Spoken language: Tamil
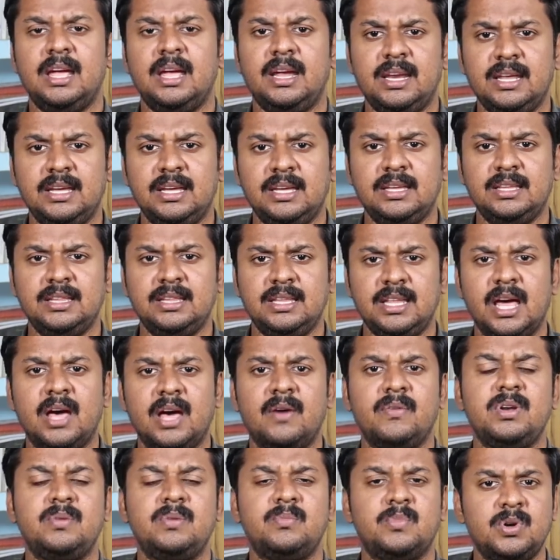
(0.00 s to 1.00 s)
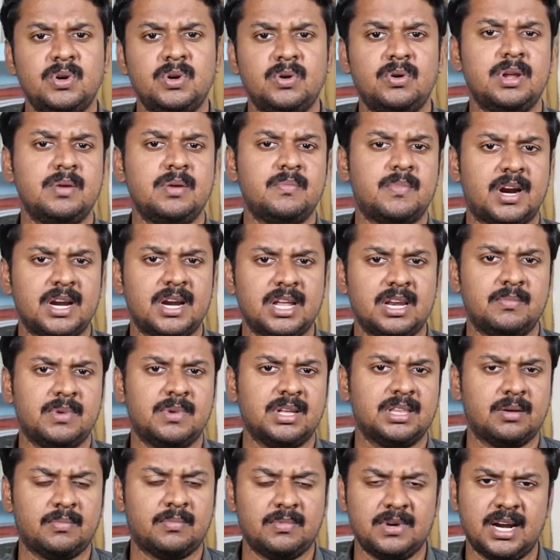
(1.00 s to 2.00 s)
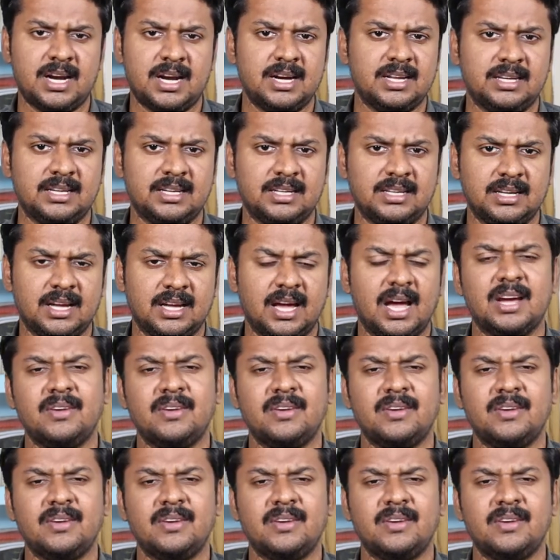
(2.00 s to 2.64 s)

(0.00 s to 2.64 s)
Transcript: இன்றைக்கி இந்தியாவில் முன்னோடி மாநிலமாக தமிழ்நாடு இருக்குது